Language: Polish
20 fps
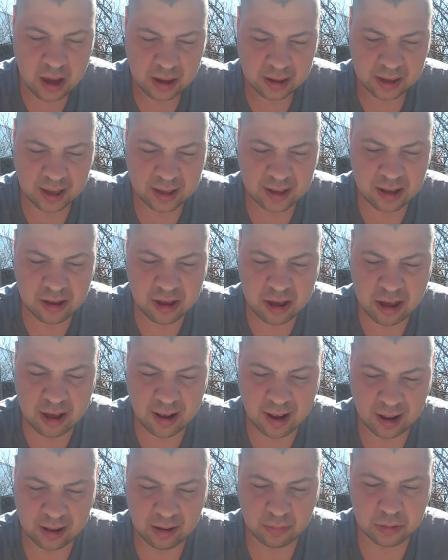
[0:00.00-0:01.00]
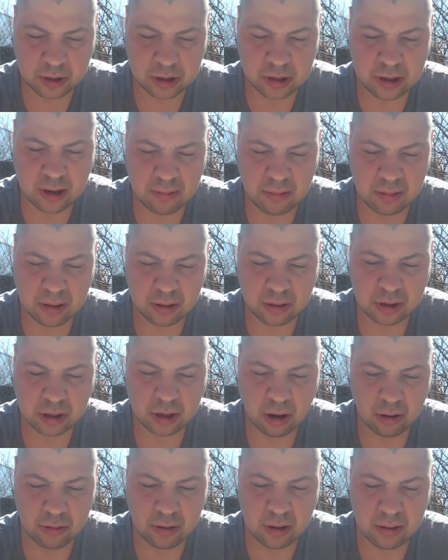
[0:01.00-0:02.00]
Kiedy dziś rano przyszedłem do
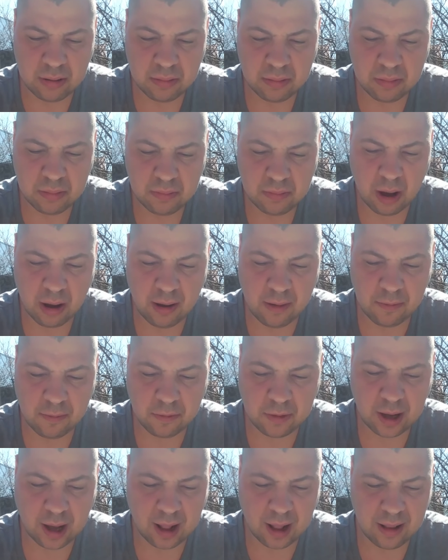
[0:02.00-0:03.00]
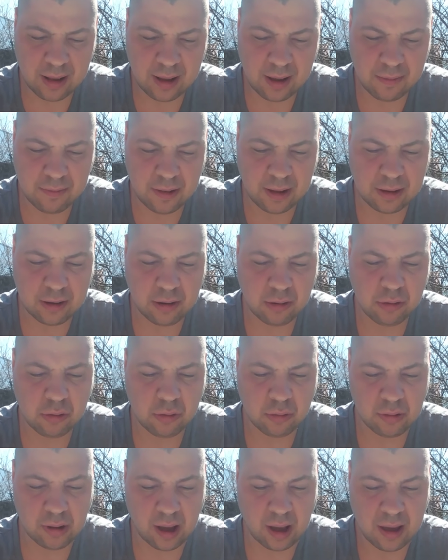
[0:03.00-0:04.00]
szkoły, miałem w gardle wielką
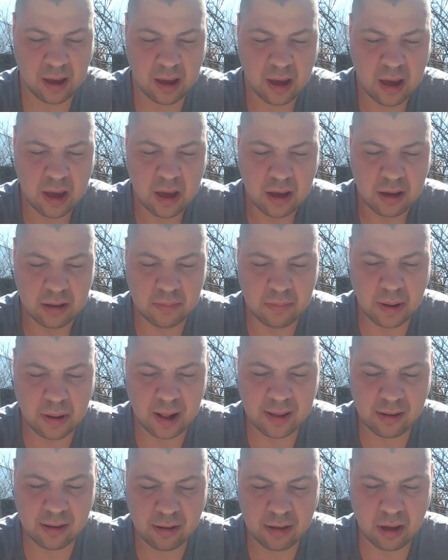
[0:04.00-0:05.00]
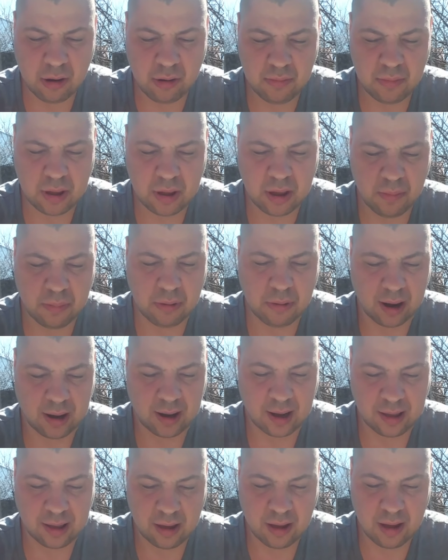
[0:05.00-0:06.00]
gulę i bardzo chciało mi się
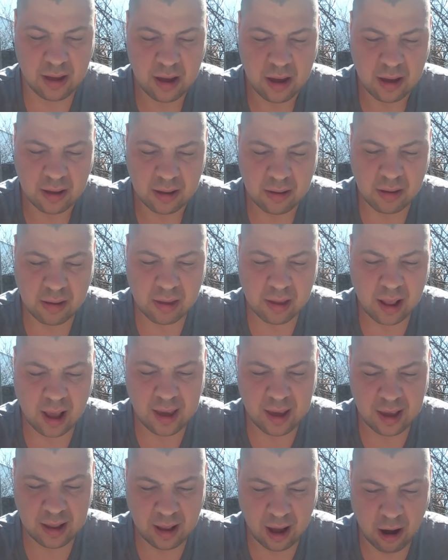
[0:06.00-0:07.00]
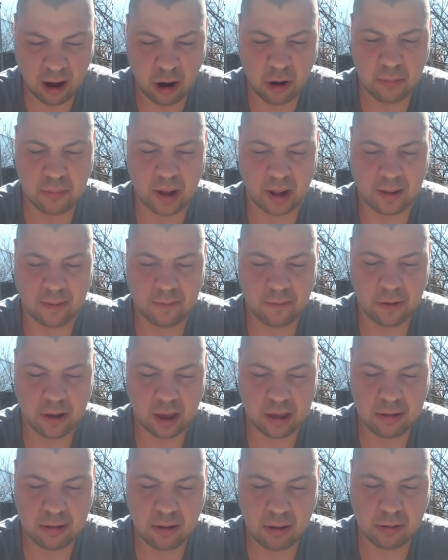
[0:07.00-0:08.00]
płakać. Zostaje na obiad,
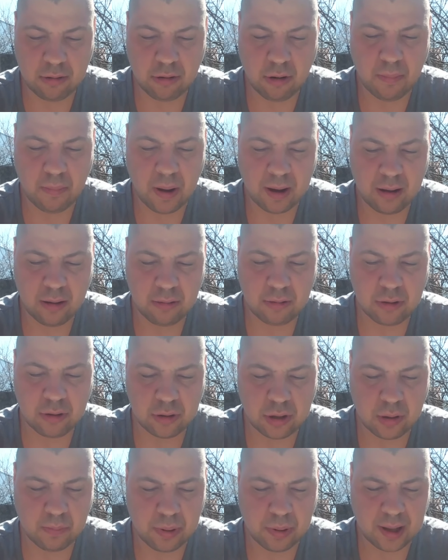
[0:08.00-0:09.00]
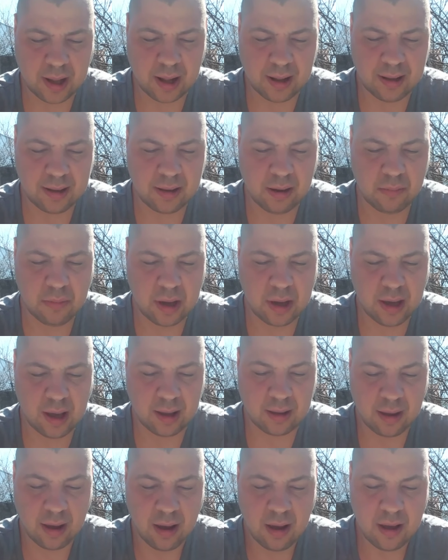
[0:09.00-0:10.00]
Wyjaśniłem chłopakom, którzy pytali, co mi
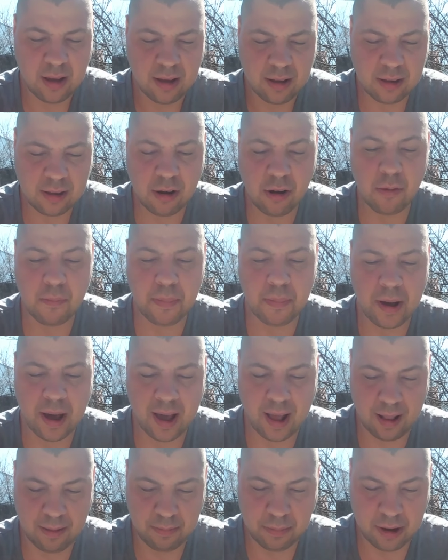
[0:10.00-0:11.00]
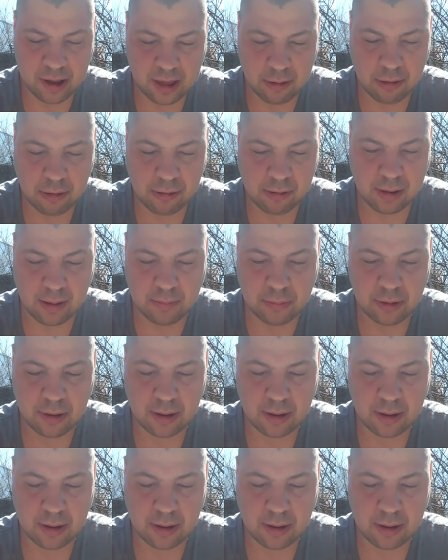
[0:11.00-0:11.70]
jest. Super, powiedział Eusebiusz,